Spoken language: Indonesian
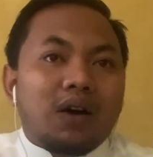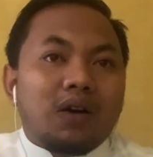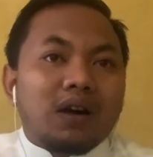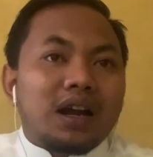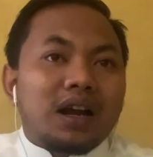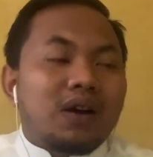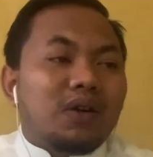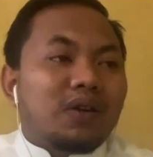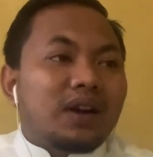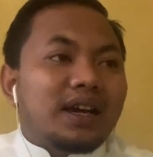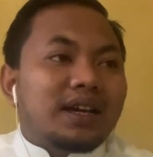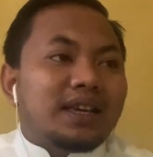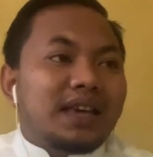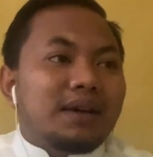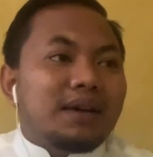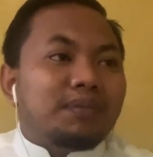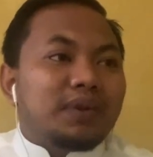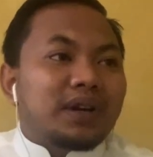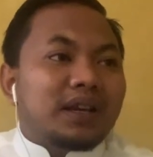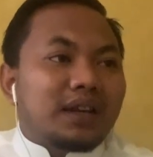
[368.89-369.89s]
orang-orang
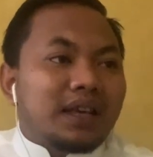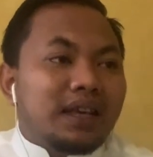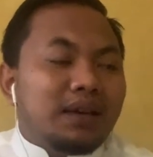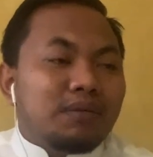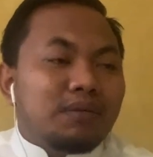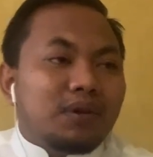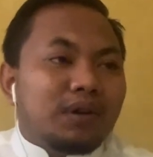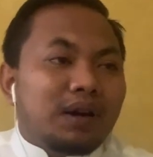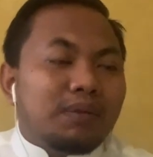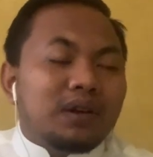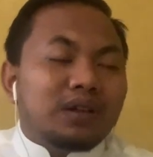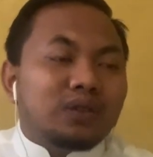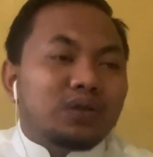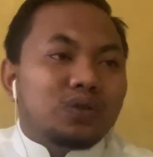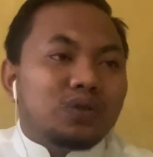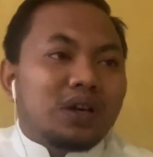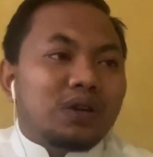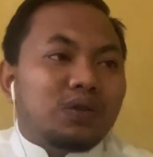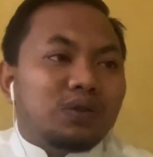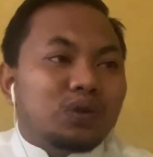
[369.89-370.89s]
yang pergi eh,
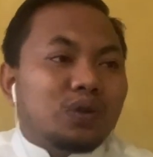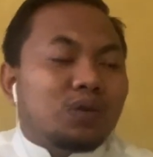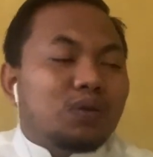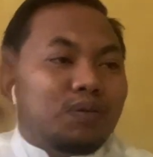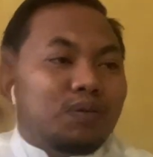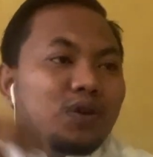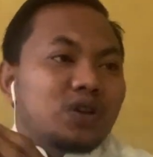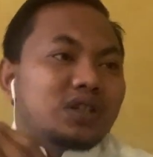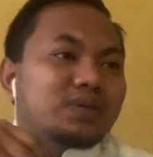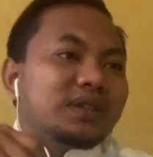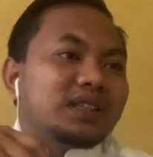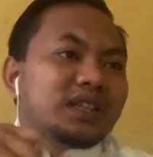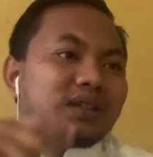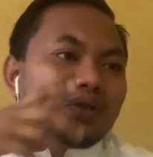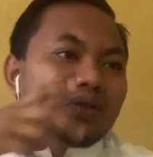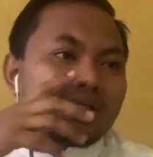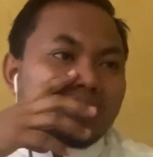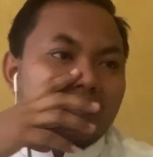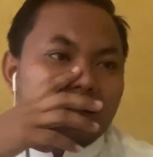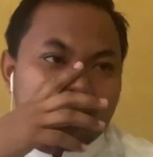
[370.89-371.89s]
bertujuan untuk umroh seperti
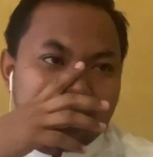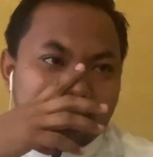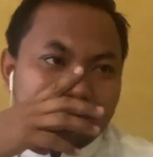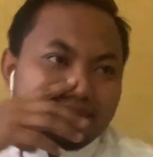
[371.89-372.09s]
itu Ustaz.